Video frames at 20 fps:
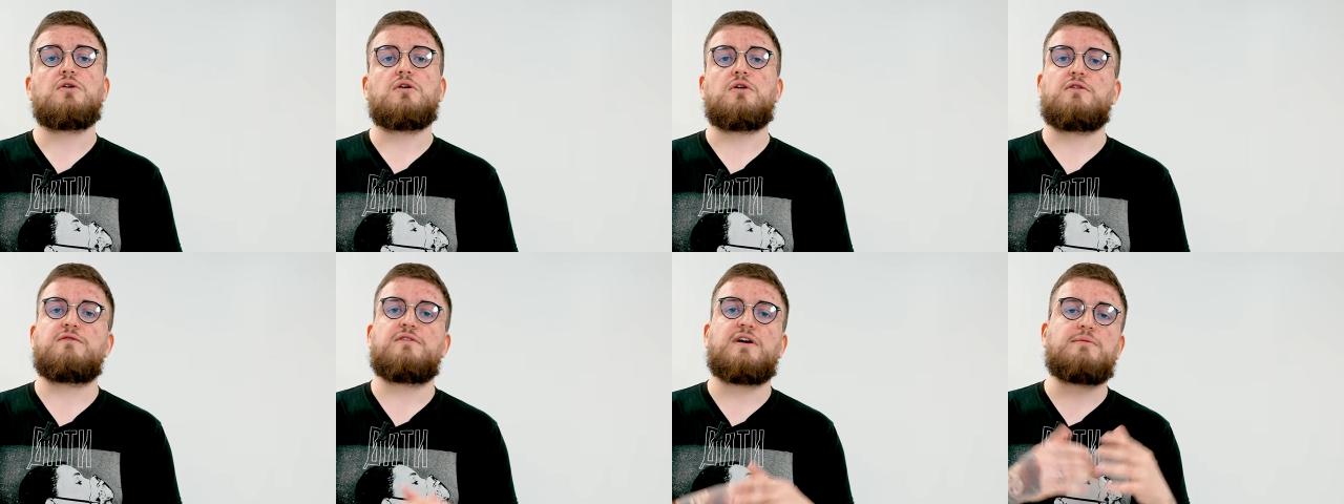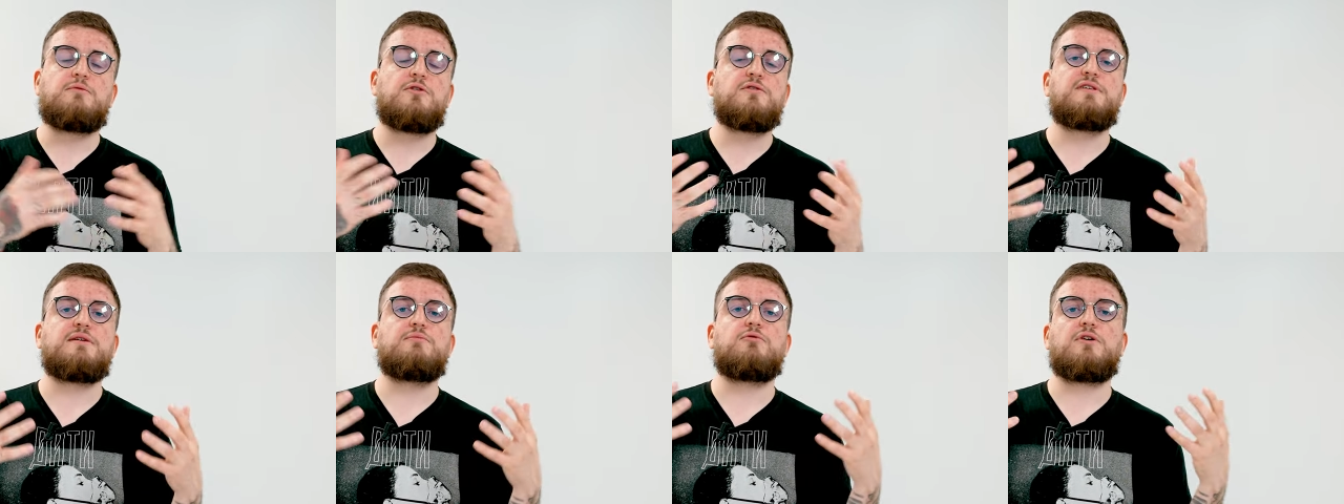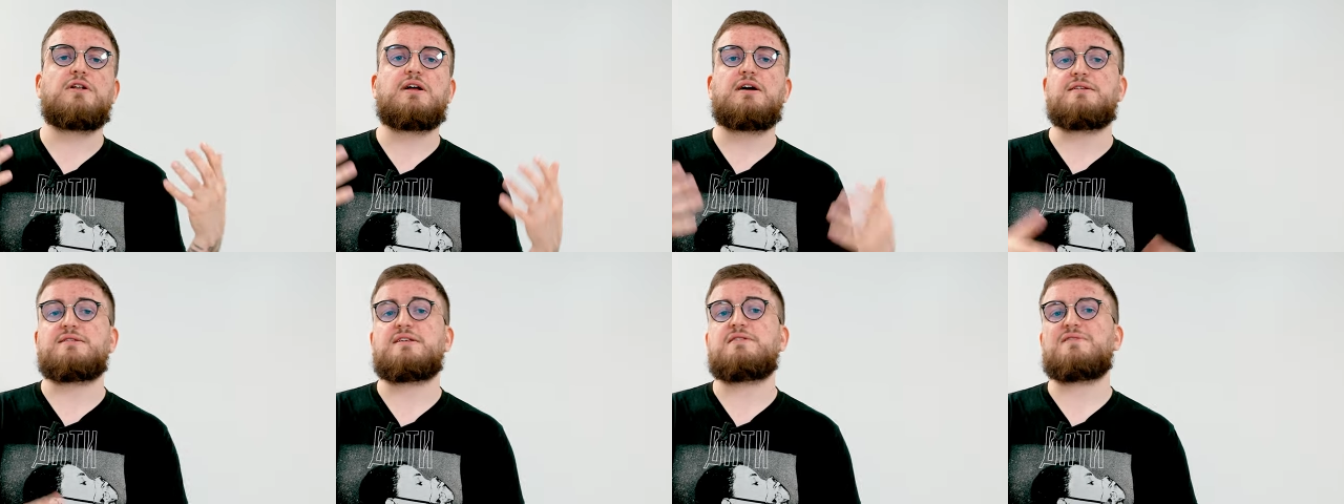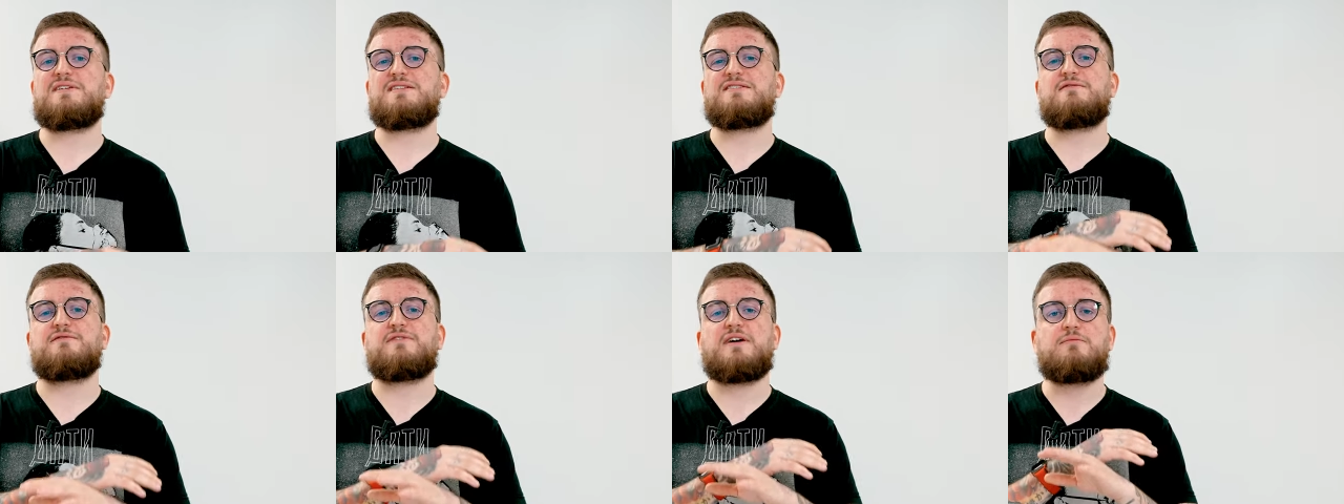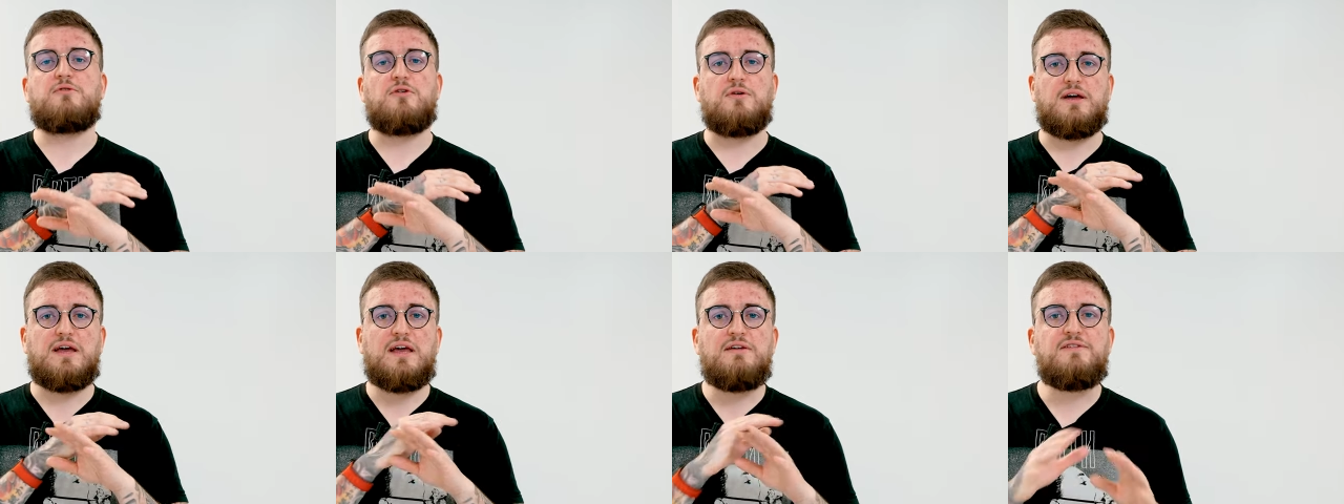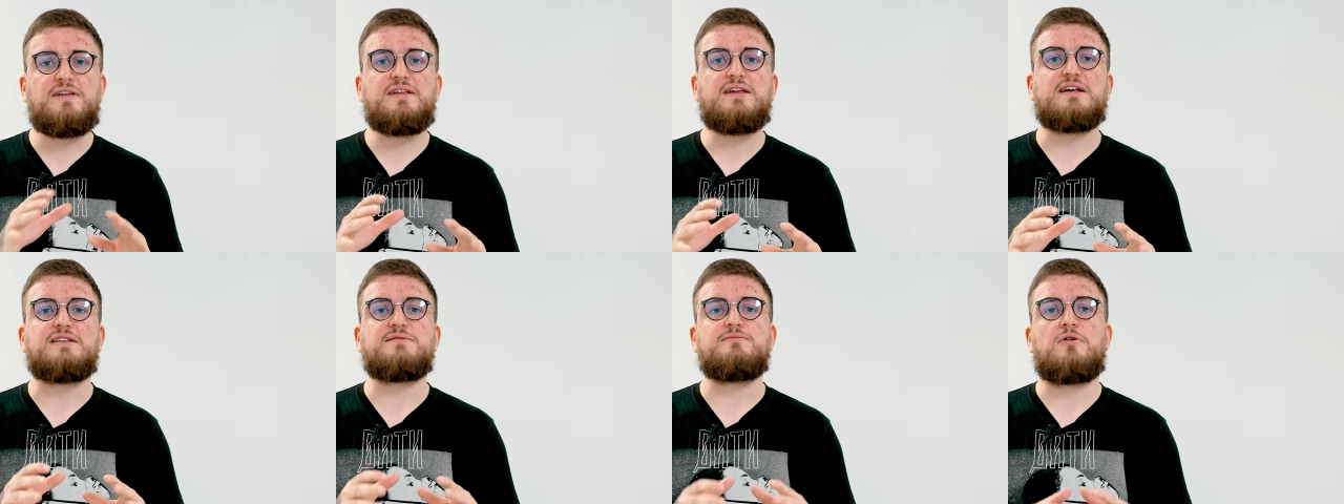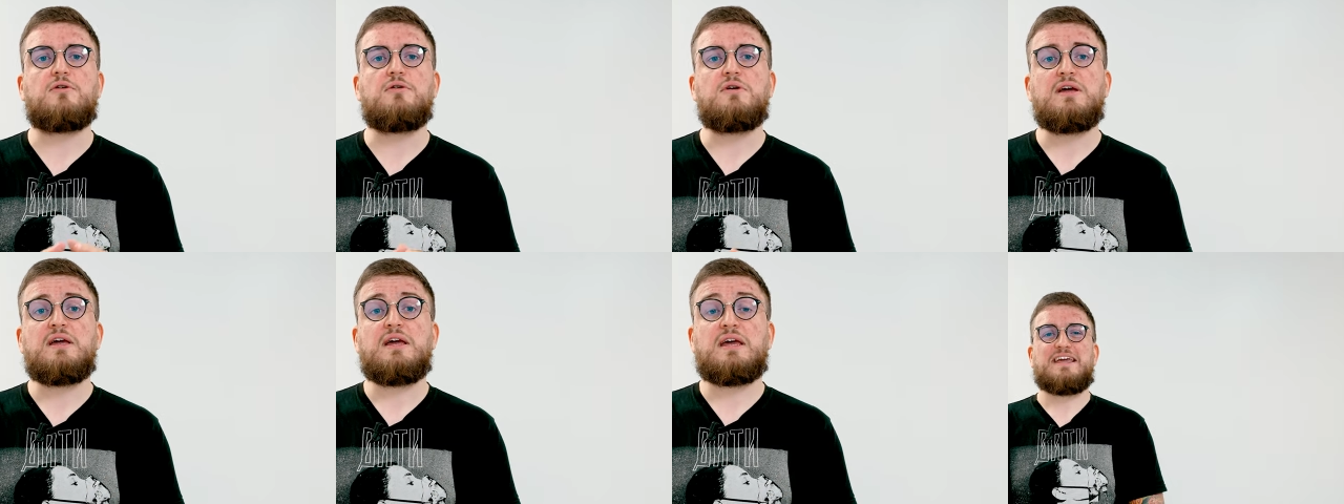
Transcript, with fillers: Euh, vraiment ces bruits-là s'effacent vraiment efficacement.